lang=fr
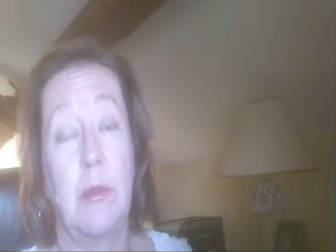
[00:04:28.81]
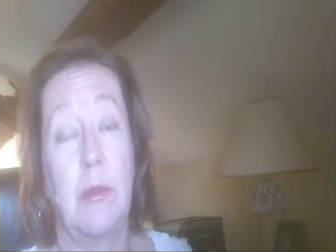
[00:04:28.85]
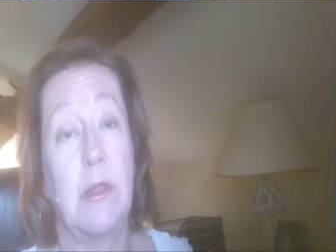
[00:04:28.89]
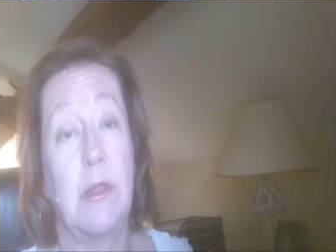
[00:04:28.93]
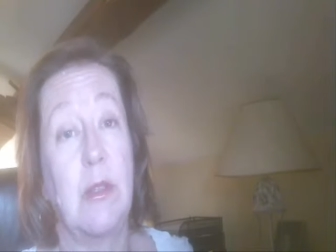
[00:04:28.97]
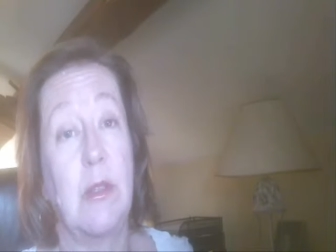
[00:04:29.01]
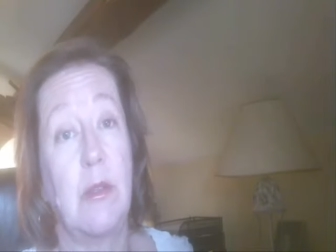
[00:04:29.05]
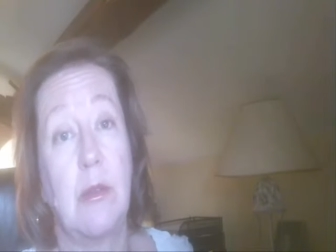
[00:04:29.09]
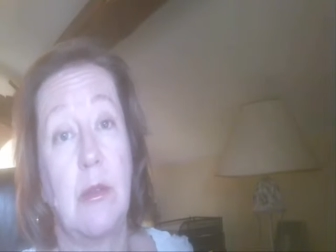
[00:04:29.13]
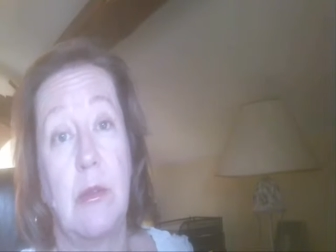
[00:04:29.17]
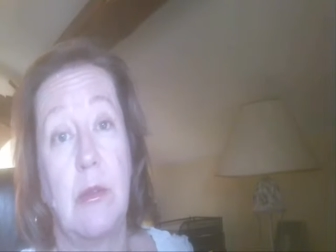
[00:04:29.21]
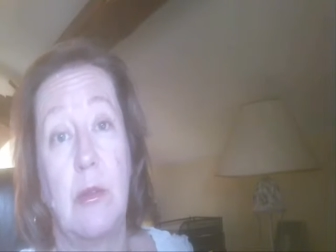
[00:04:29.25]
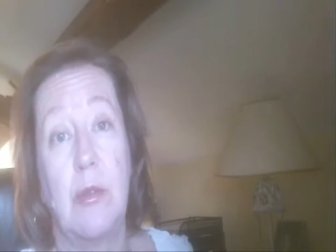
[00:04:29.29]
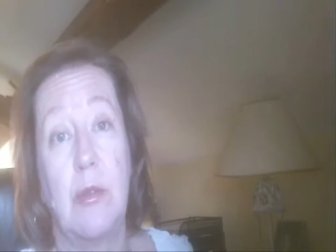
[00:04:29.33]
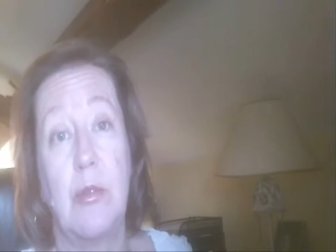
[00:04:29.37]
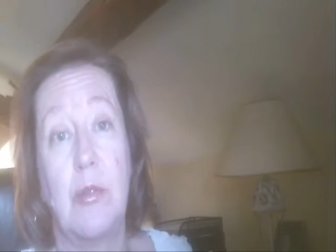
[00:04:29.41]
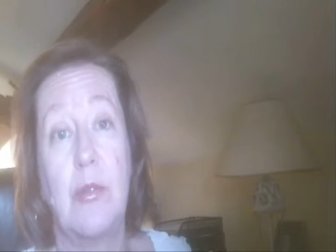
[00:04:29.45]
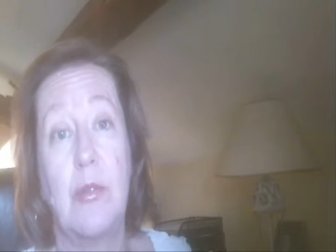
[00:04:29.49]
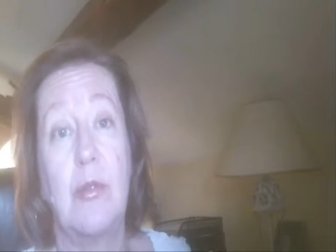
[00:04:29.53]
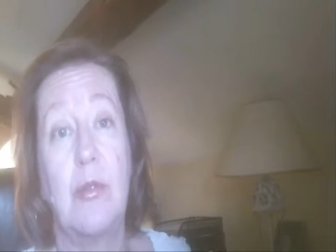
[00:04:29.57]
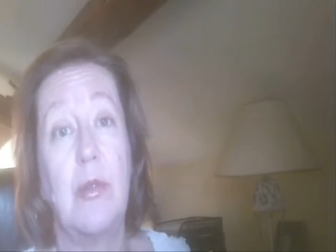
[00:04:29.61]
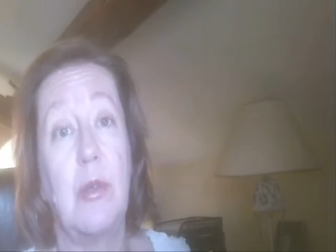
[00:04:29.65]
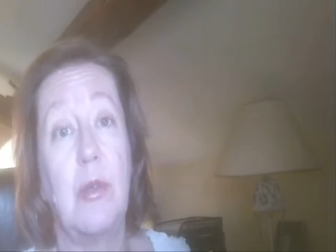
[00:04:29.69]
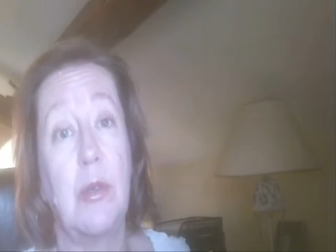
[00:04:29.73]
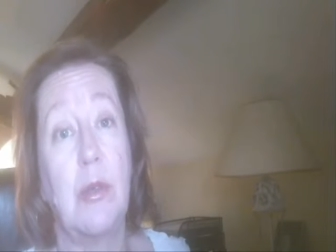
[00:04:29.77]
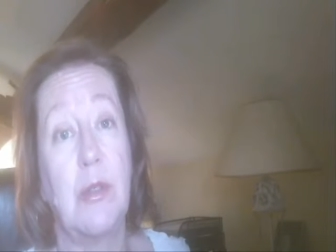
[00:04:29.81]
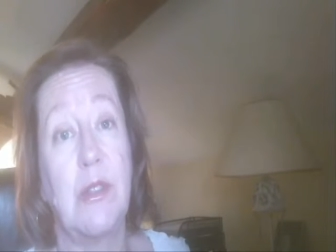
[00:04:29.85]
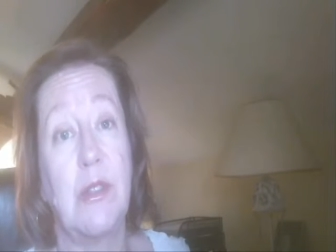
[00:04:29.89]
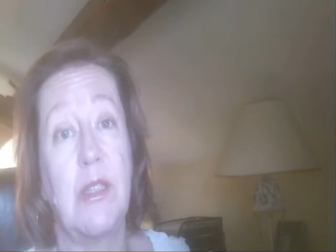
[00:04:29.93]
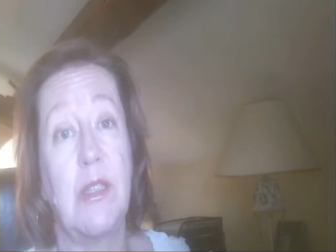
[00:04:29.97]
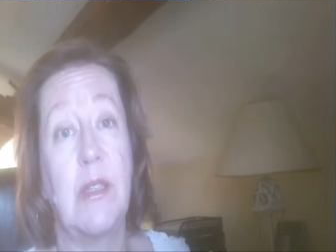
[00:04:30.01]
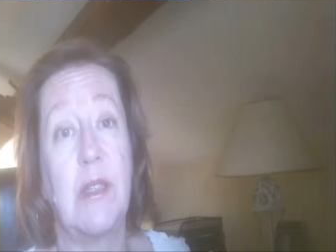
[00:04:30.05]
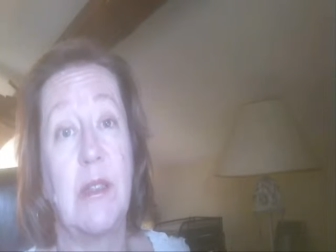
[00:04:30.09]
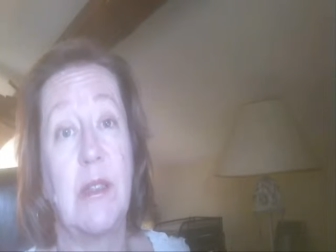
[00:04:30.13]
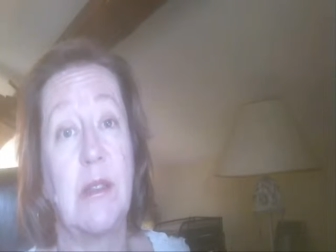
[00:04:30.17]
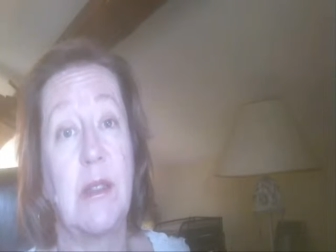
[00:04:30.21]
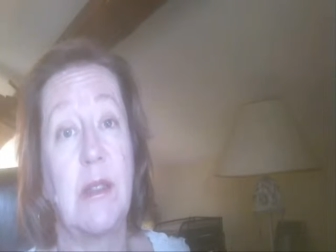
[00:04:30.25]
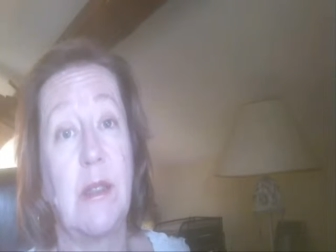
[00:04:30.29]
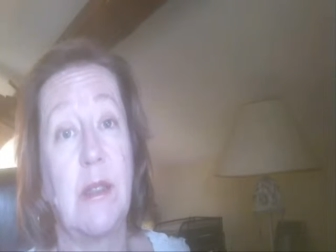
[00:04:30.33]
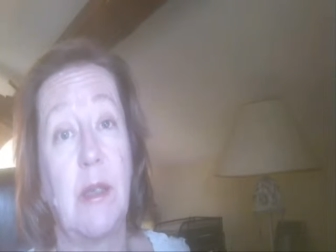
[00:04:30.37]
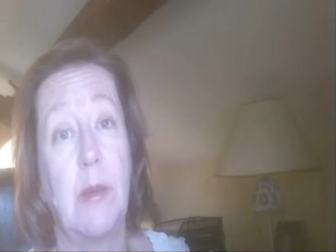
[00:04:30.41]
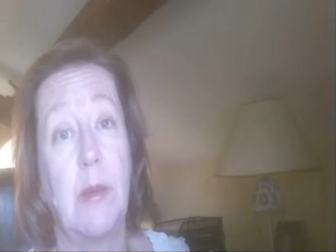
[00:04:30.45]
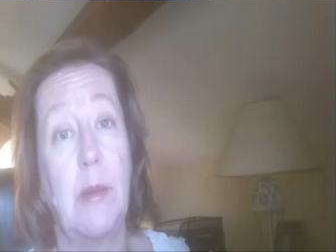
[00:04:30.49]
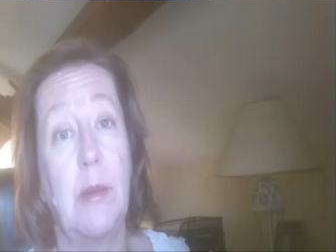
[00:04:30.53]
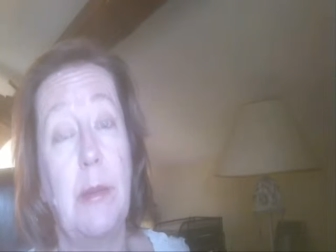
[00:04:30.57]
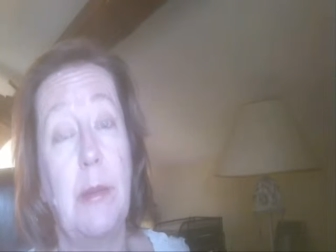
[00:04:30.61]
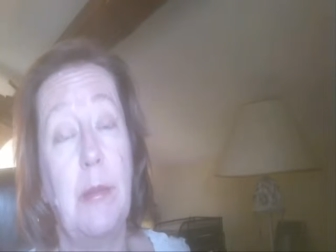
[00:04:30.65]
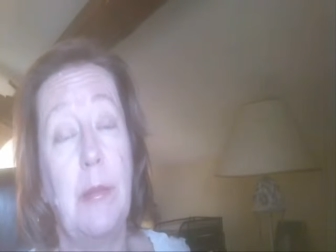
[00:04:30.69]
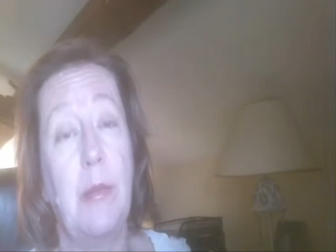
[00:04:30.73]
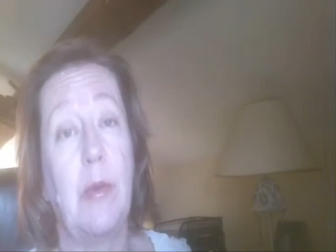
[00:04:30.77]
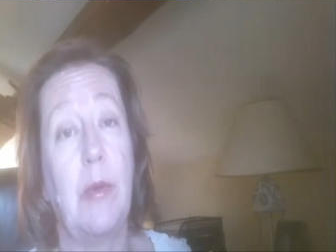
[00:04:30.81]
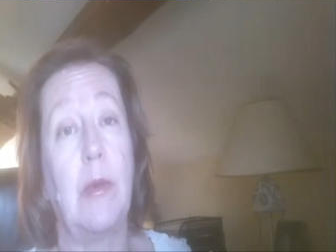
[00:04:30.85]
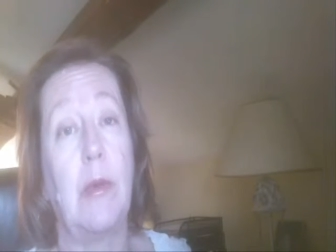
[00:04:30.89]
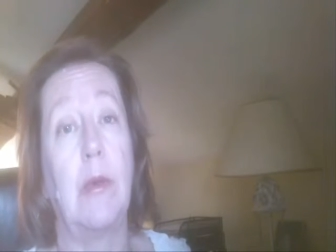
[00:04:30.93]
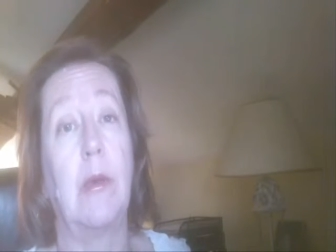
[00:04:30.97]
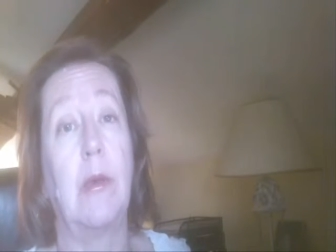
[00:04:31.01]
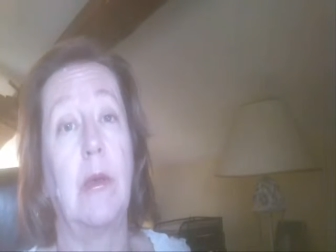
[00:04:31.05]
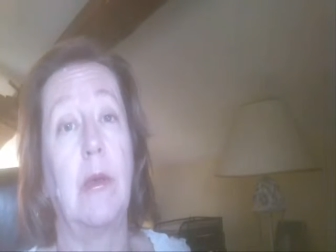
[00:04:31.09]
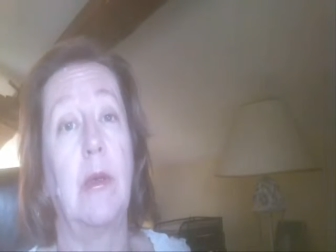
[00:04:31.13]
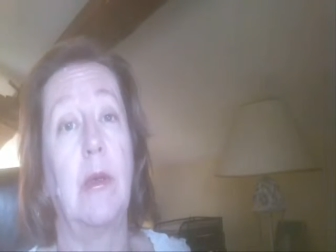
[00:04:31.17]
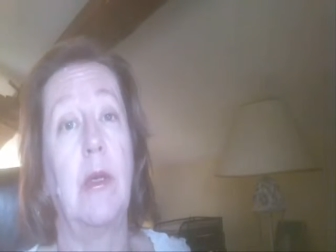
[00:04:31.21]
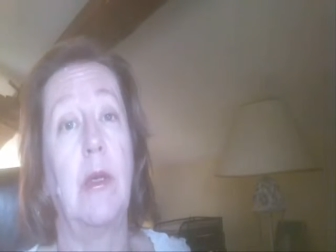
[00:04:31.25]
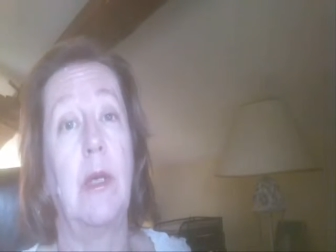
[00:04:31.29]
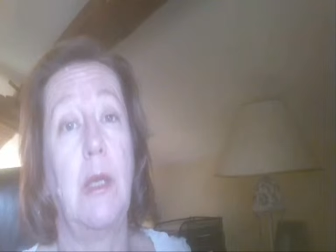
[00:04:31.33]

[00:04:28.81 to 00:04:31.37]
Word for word: Parce que le sucre, ça, quand même... Euh,